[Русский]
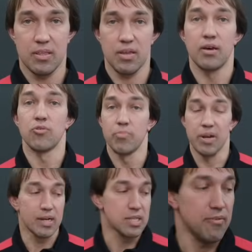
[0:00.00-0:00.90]

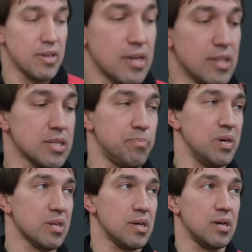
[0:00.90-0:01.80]
Рубрика «Советы от
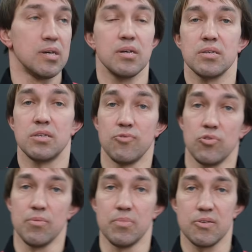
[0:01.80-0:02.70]
эксперта».
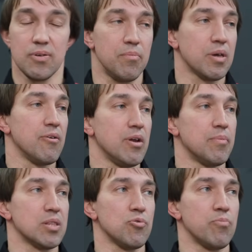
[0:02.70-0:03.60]
Сегодня мы с вами говорим
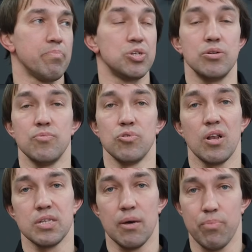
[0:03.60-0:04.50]
о том, почему
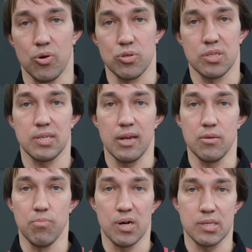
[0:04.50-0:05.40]
нельзя просто слить
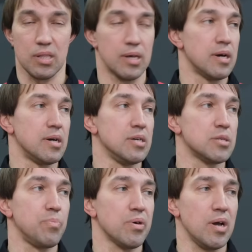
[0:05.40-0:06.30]
масло из
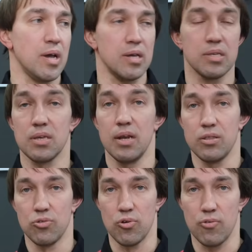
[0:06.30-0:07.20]
пера и
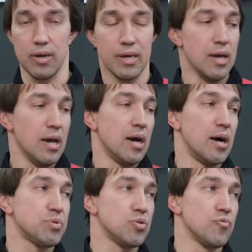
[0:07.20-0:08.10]
залить новое, а
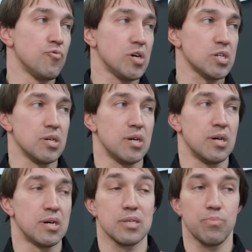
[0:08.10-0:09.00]
почему важно
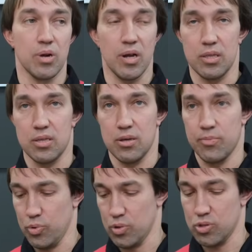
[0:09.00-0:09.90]
разбирать э,
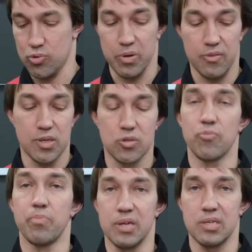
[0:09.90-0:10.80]
полностью подвеску
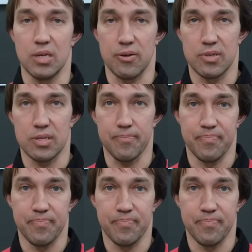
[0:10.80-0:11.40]
при сервисе.